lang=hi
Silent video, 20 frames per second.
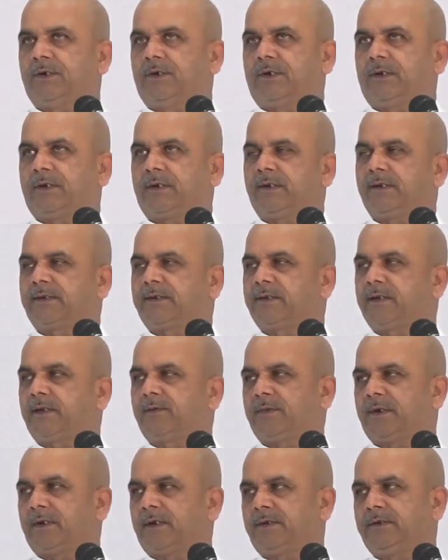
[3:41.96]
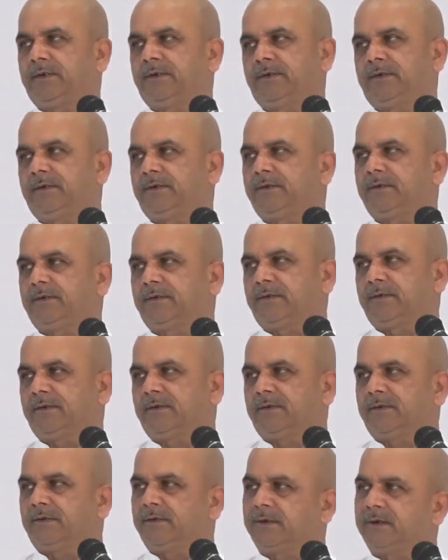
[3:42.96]
और इसके बाद
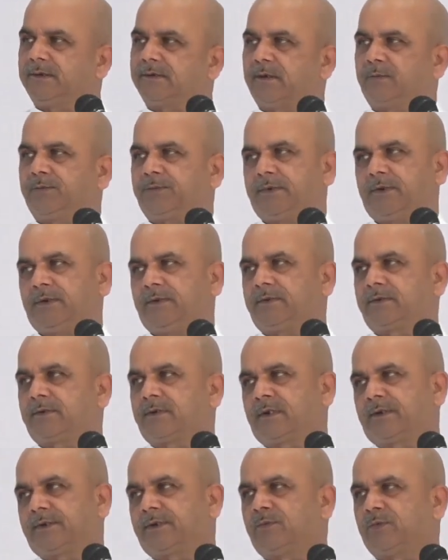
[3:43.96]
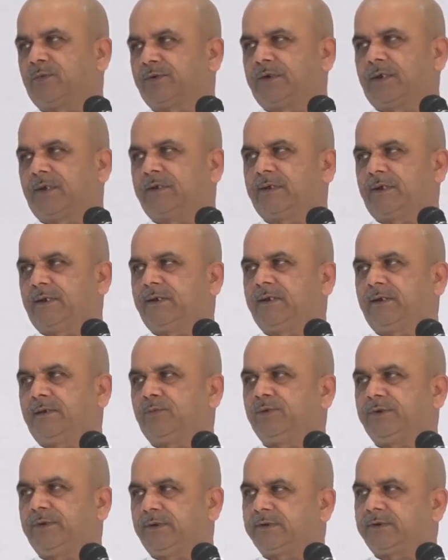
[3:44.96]
ये सब चीज़ खत्म हो जाएगी
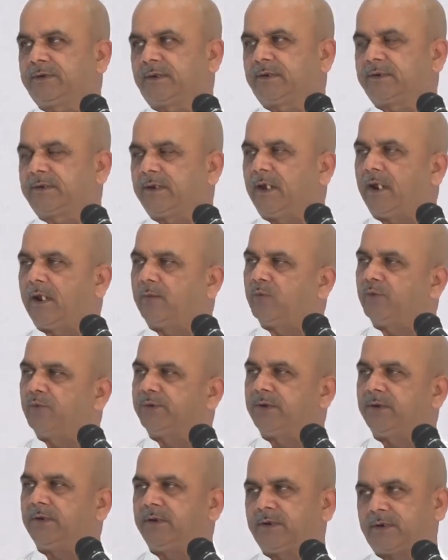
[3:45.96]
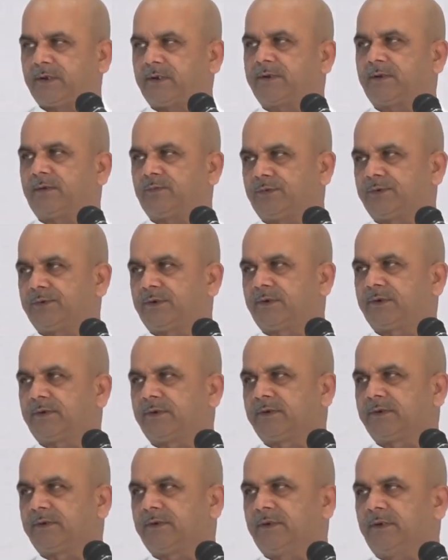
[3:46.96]
यानी इस तरह की अनुभूति ही खत्म हो
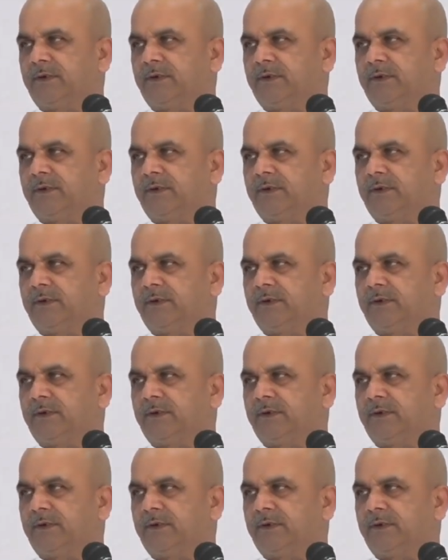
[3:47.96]
जाएगी